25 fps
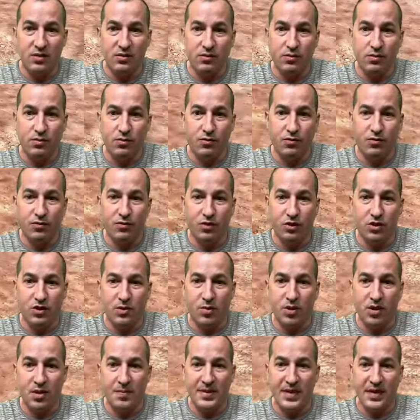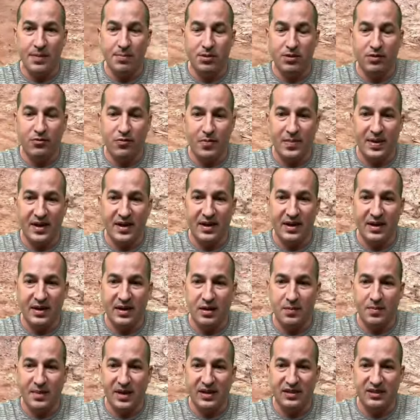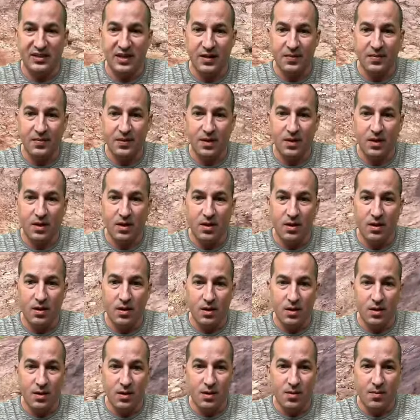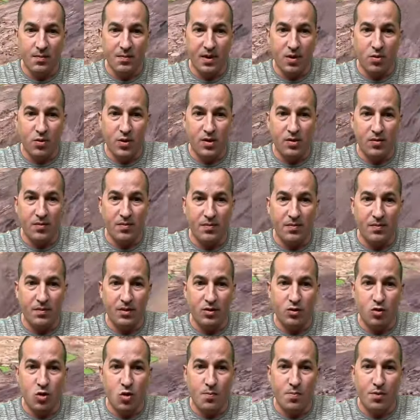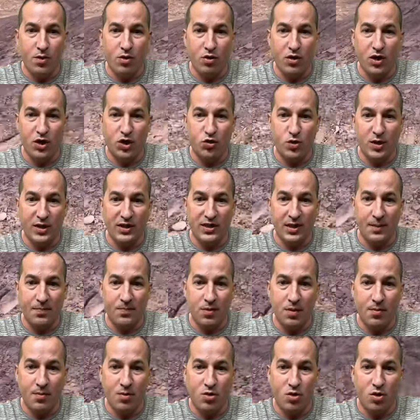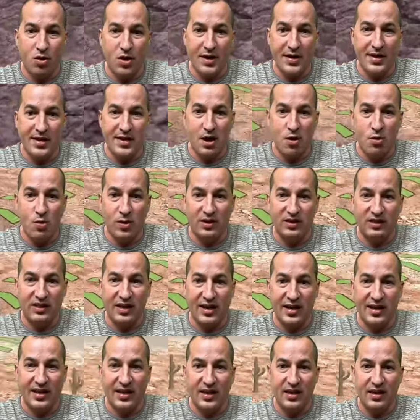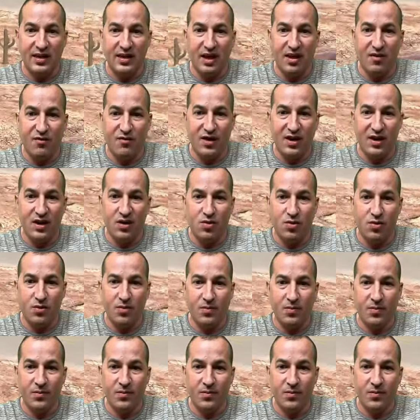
Uf, no sé por qué mi equipo se fue para, para C. Pero bueno, con un poco de suerte podemos coger y aguantar aquí el flanco.